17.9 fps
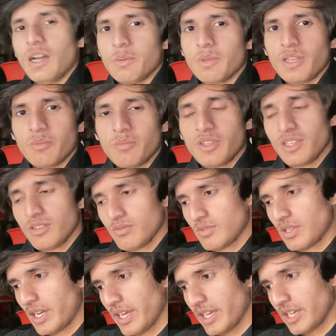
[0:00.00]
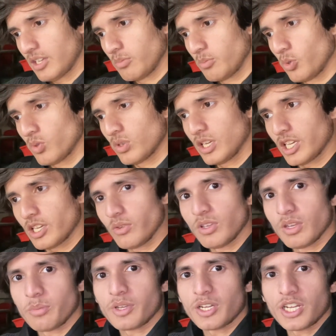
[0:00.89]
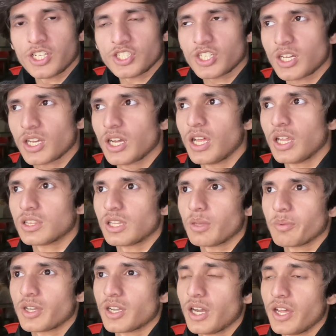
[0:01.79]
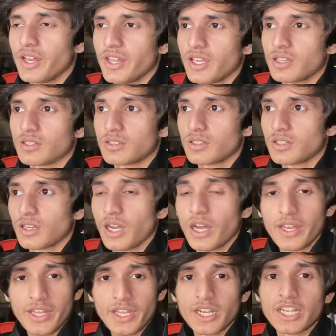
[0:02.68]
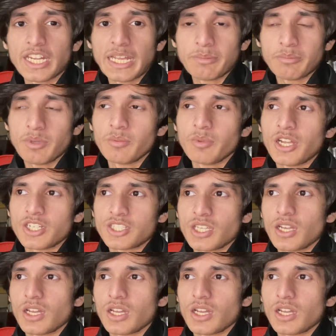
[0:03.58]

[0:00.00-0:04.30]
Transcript: अभी हमने कहा है कि भूख लगी हुई अभी खाना शाना खा लेते हैं अभी खाने खाने के टाइम पे हम नाश्ता